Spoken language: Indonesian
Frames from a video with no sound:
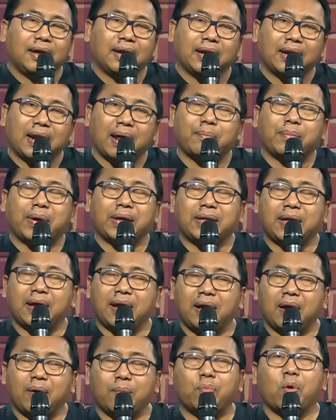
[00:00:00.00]

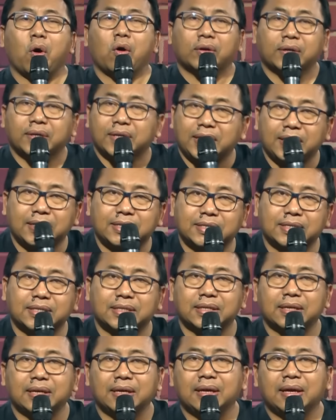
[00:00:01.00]
namanya
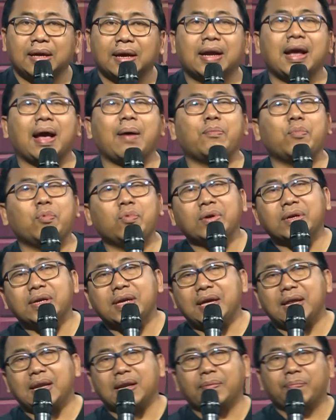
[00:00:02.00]
bokis. Nggak
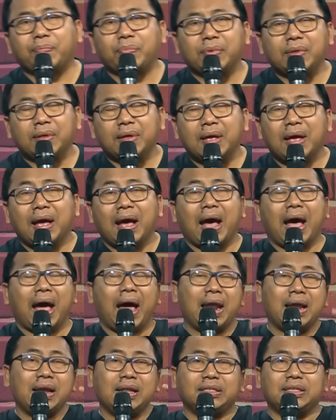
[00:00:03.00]
mungkin.
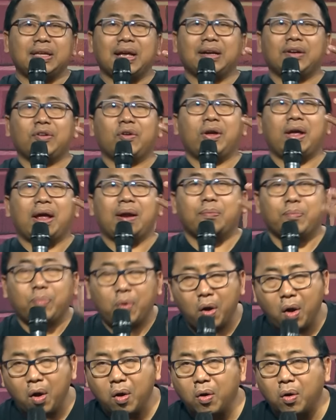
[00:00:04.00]
Anies yang doyan
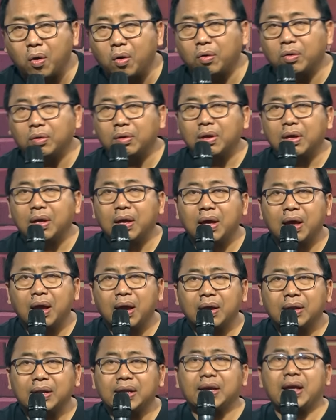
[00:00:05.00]
bohong
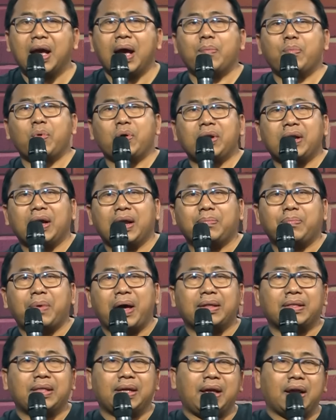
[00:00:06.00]
digabung dengan
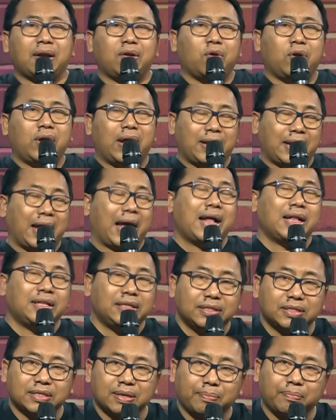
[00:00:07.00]
partai yang doyan
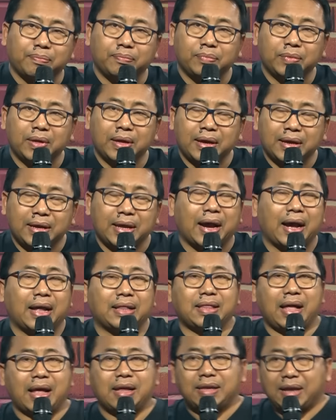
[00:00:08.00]
ngancem yang
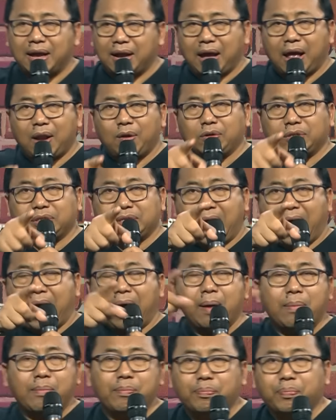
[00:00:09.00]
katanya kalau
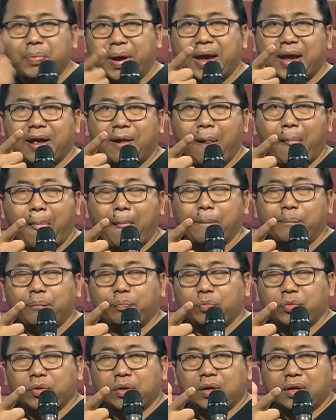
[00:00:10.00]
sampai
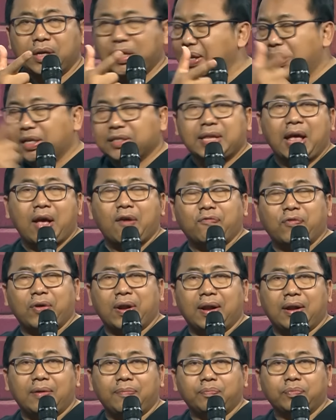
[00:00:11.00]
di
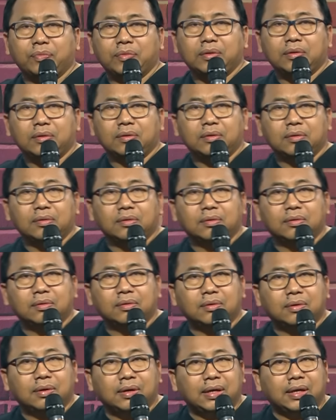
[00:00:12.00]
reshuffle
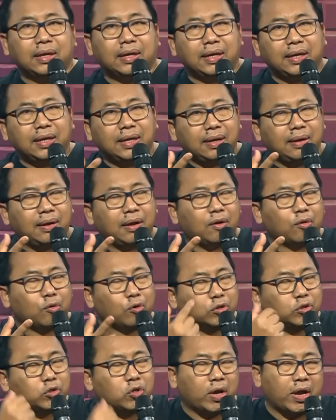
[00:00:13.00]
ini
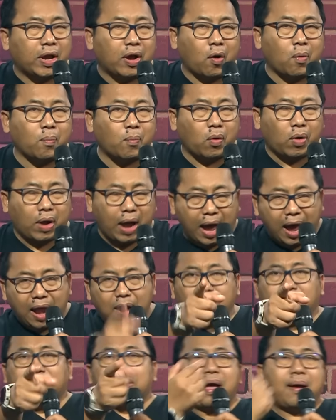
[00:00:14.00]
Gus Coy yang ngomong
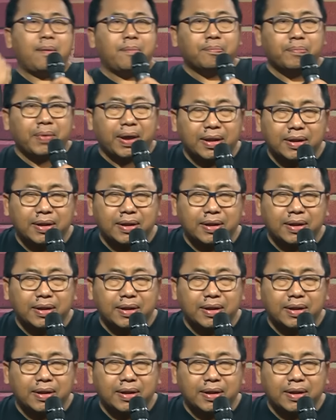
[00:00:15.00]
kalau sampai